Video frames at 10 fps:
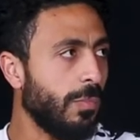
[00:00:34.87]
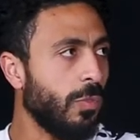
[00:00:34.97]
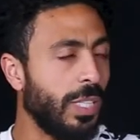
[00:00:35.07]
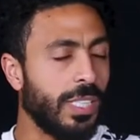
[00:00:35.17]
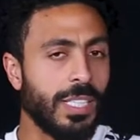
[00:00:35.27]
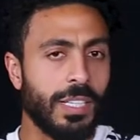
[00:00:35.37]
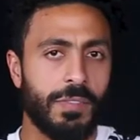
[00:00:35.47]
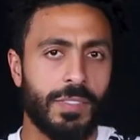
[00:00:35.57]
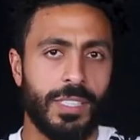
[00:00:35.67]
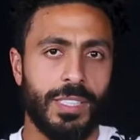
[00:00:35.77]
قبله لان
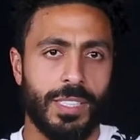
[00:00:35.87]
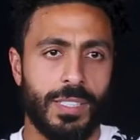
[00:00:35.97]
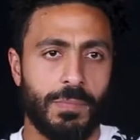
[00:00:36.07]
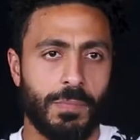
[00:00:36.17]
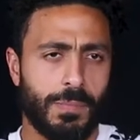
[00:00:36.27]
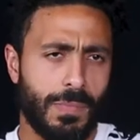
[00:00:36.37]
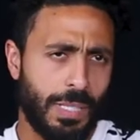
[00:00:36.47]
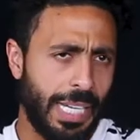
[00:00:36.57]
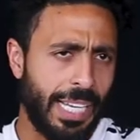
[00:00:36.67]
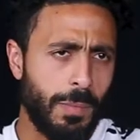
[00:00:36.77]
في
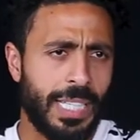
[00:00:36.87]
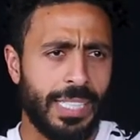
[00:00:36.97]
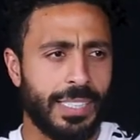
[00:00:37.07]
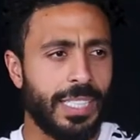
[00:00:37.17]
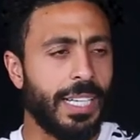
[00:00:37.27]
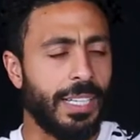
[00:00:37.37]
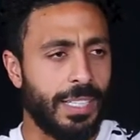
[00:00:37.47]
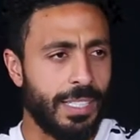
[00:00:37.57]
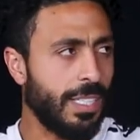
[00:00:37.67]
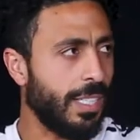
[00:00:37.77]
غالبا الانديه اللي
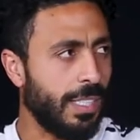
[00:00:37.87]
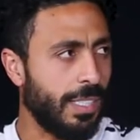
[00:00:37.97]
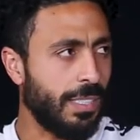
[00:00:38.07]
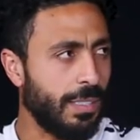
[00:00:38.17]
هي